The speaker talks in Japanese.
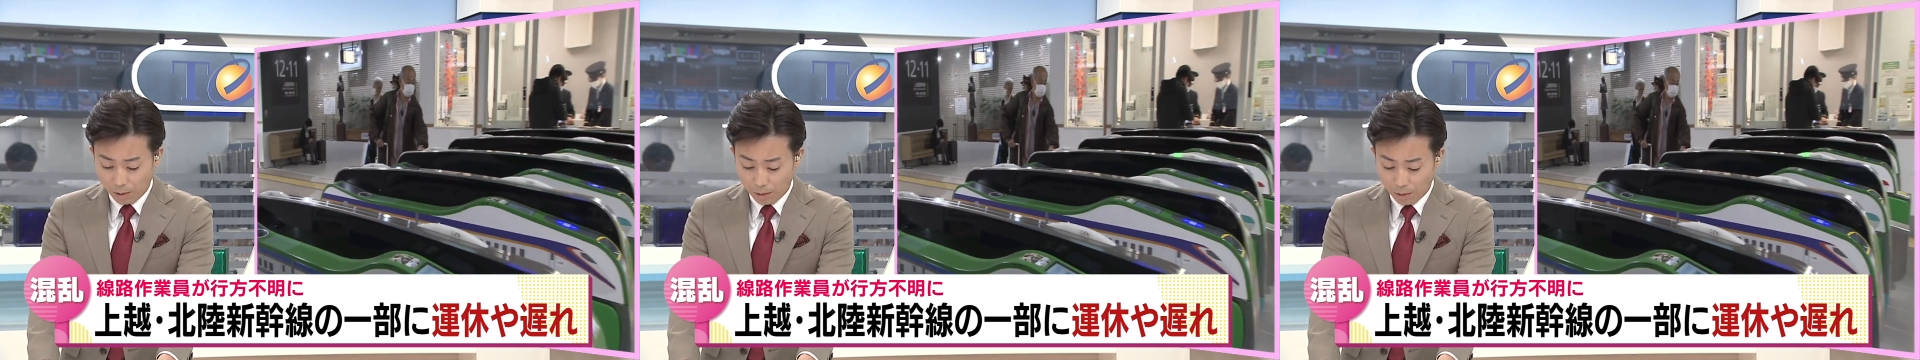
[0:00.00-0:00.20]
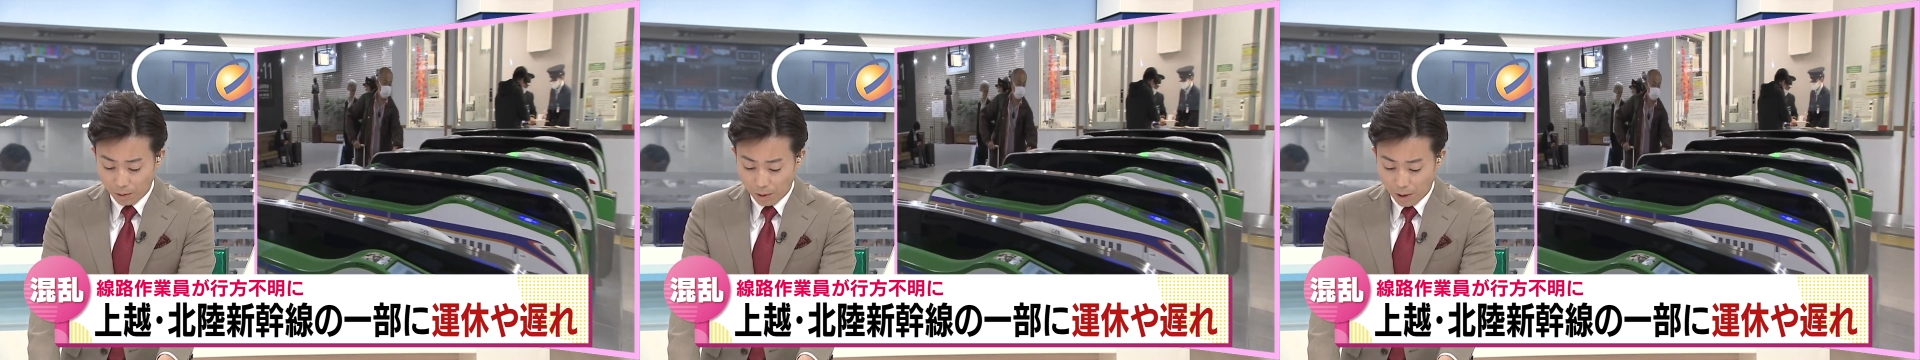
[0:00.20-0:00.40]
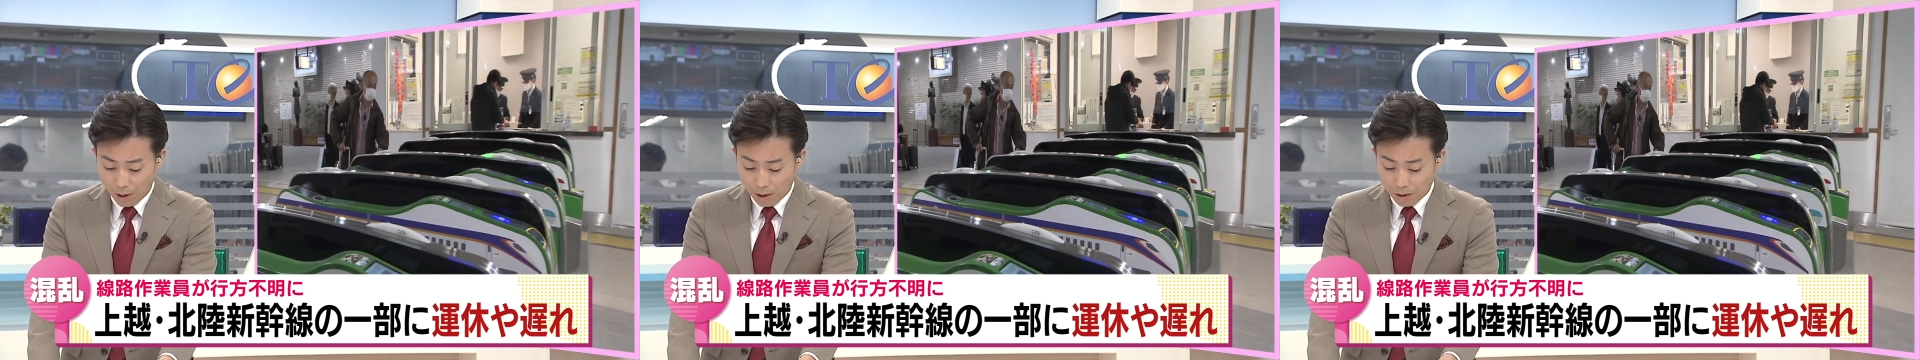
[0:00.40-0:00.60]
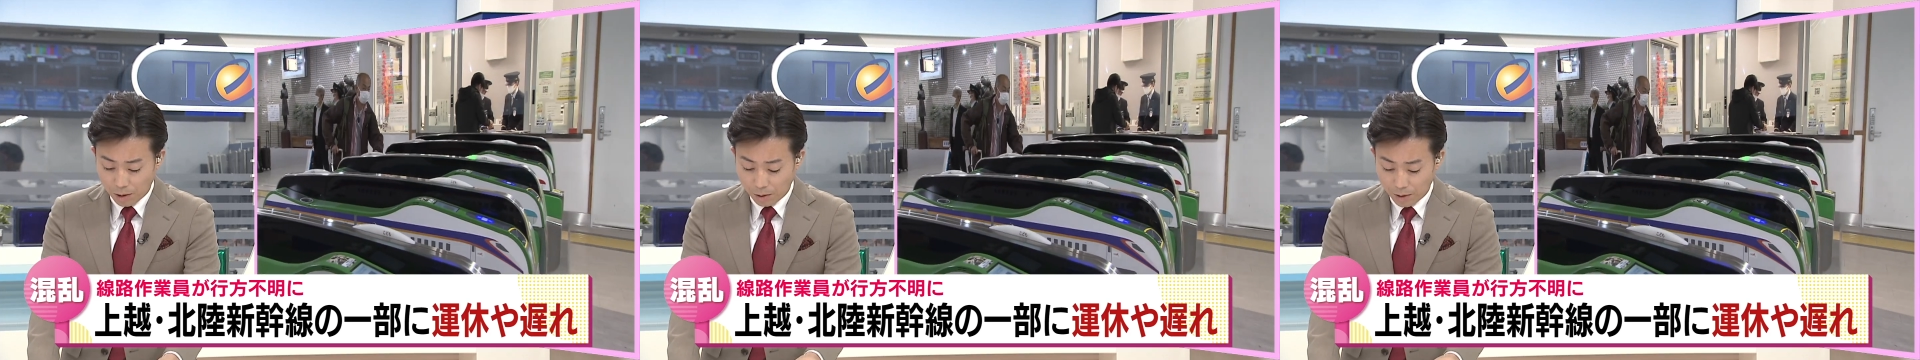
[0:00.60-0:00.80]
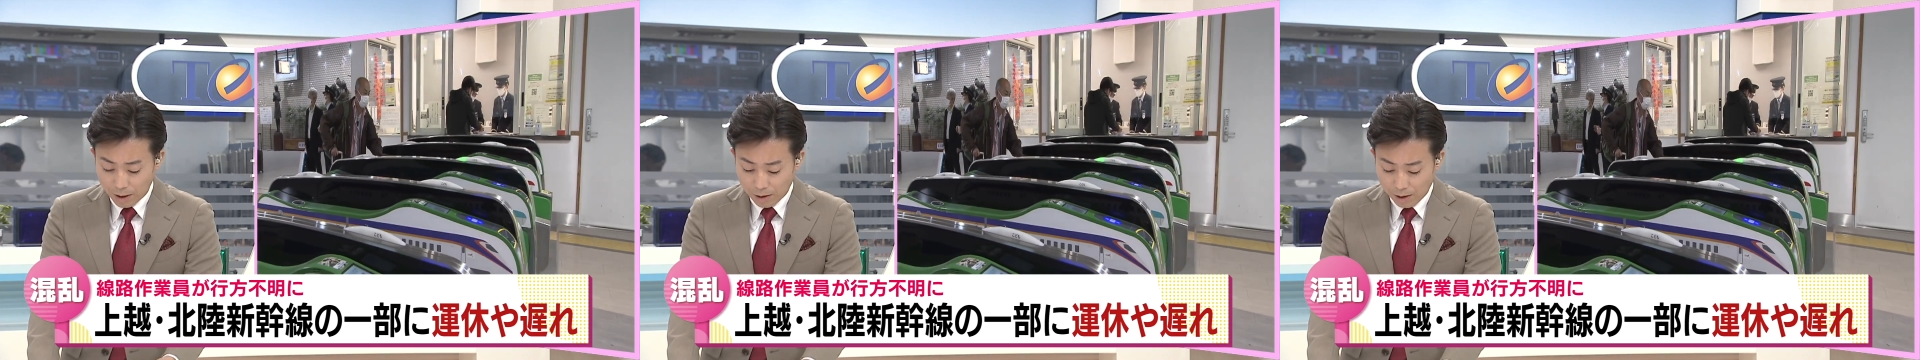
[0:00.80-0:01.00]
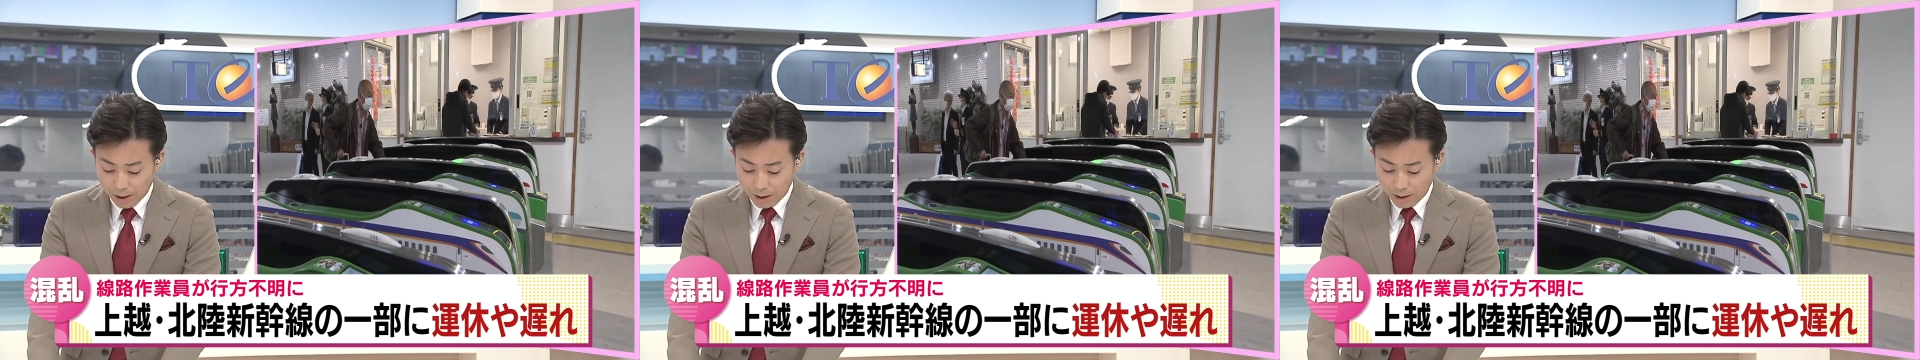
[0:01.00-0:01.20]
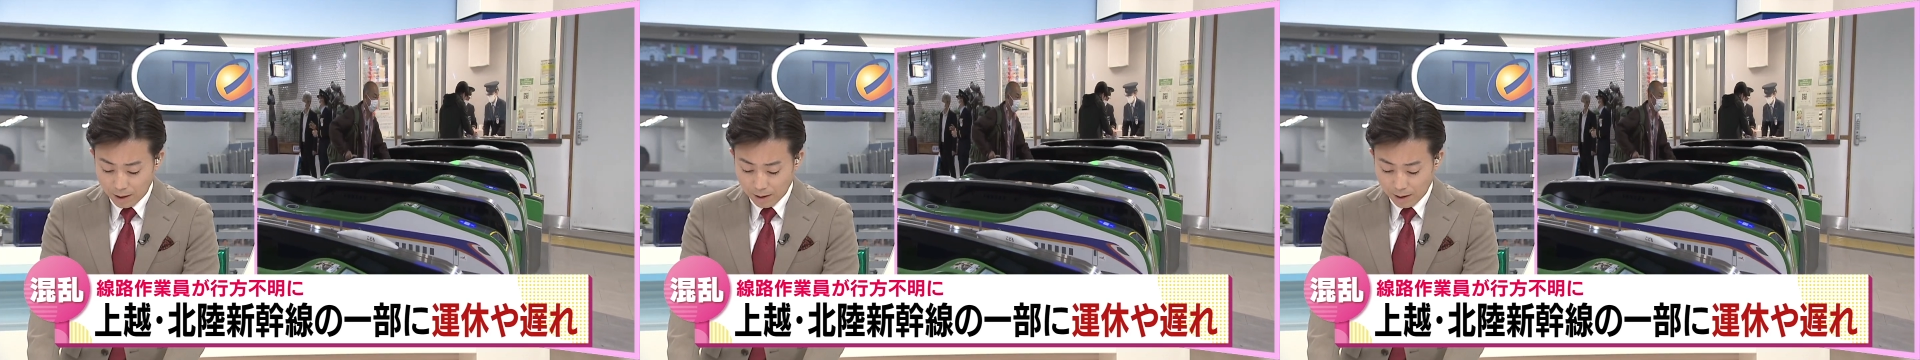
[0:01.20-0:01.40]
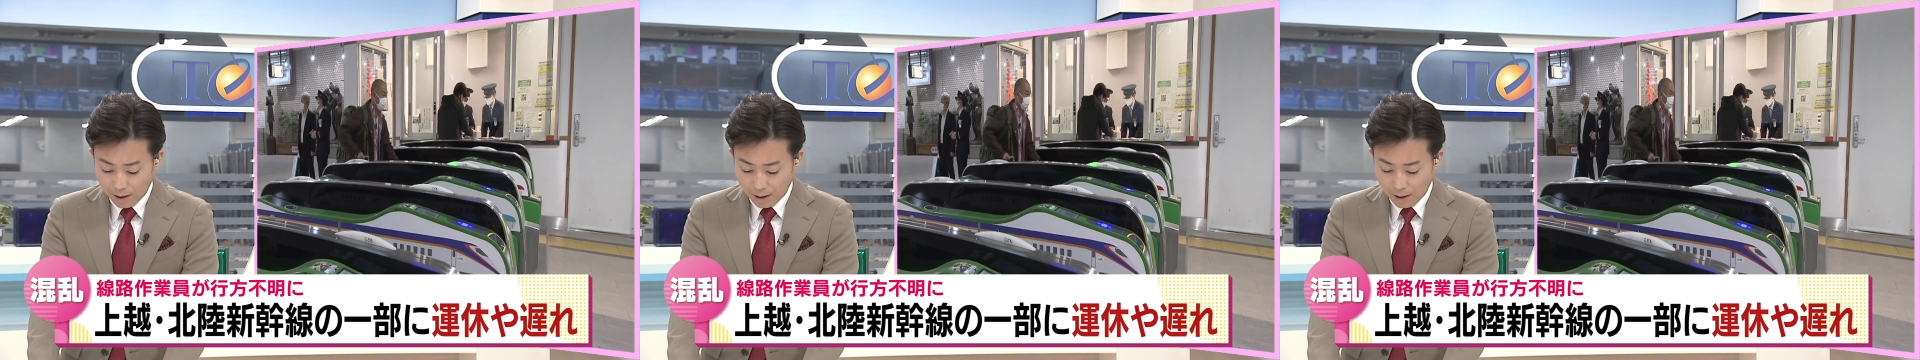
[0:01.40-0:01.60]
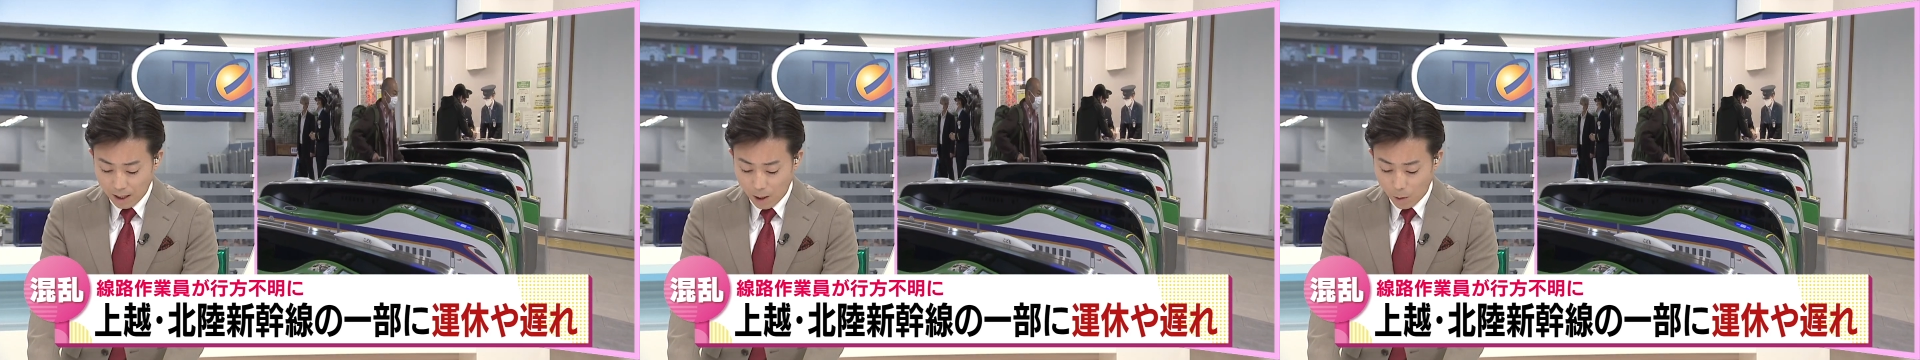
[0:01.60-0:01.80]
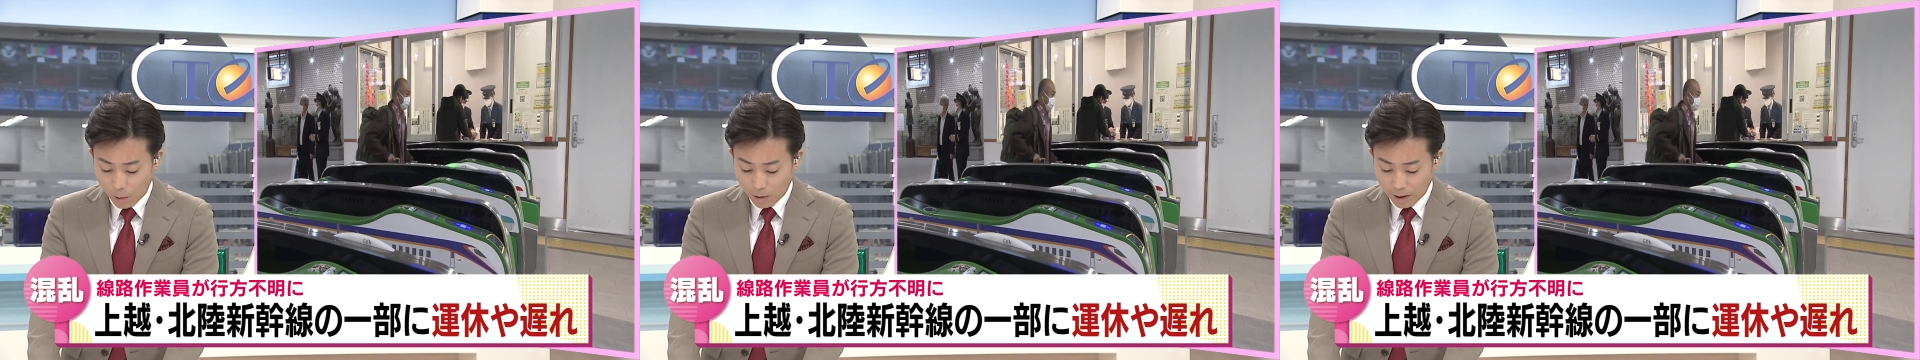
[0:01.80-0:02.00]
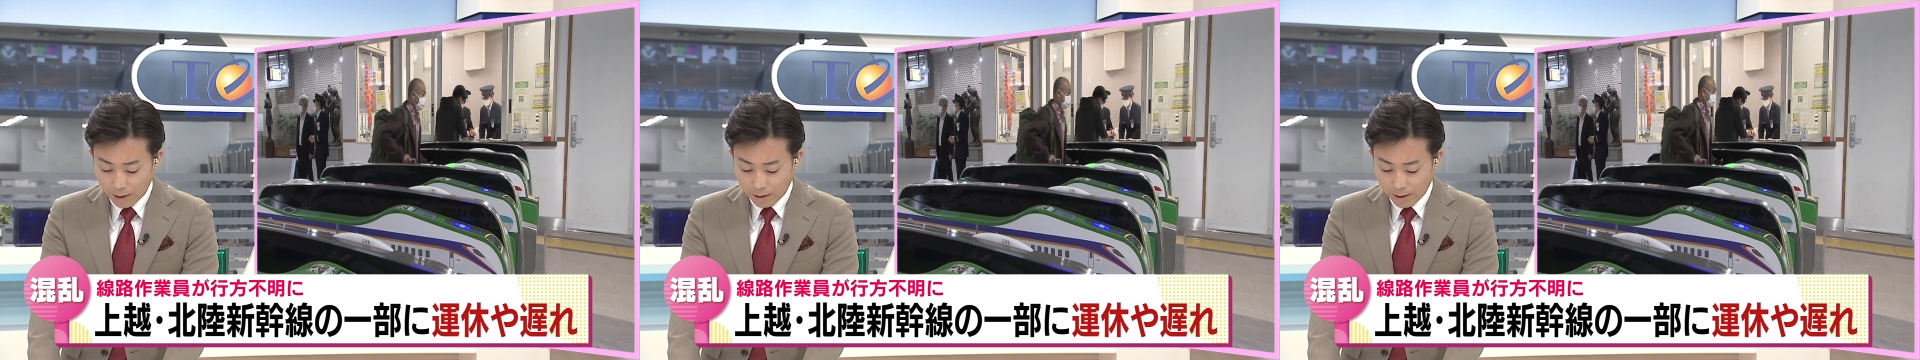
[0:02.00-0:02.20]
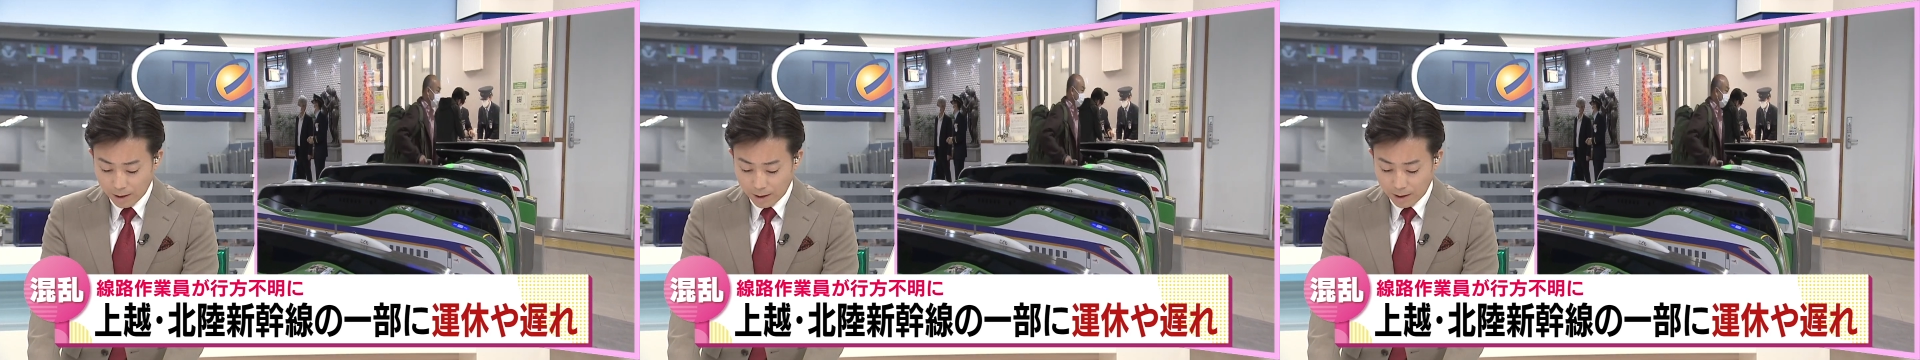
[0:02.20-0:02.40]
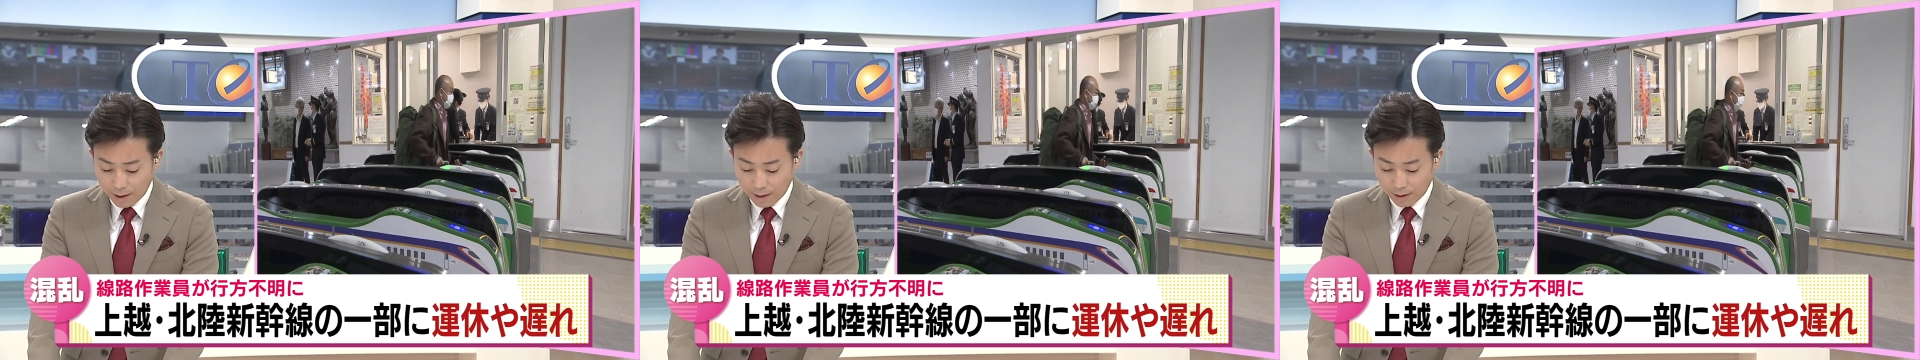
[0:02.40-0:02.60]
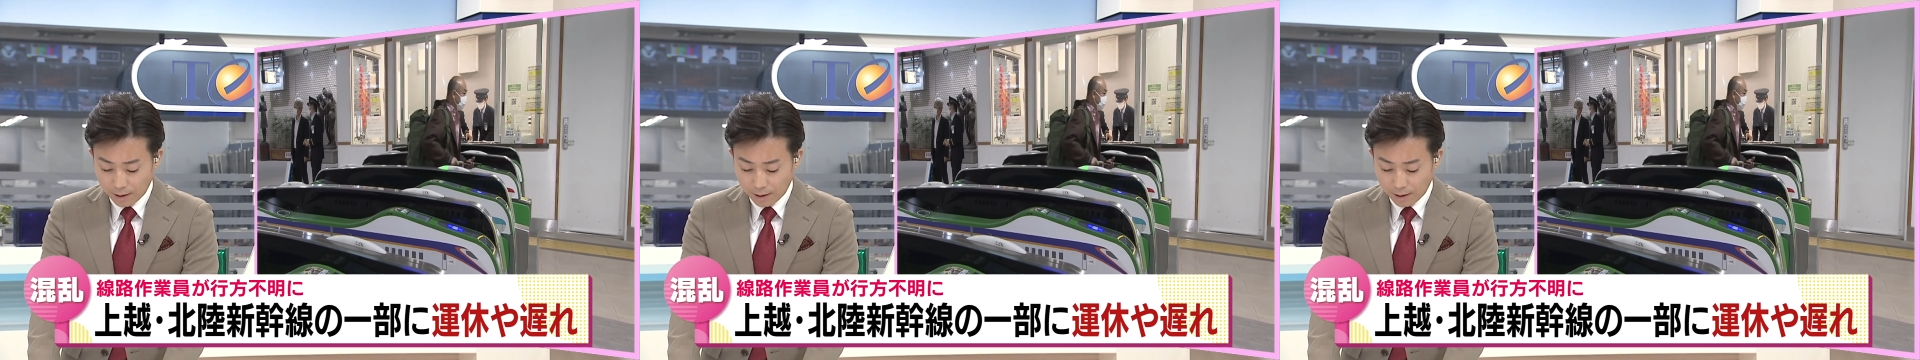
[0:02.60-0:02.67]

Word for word: 今日上越新幹線や北陸新幹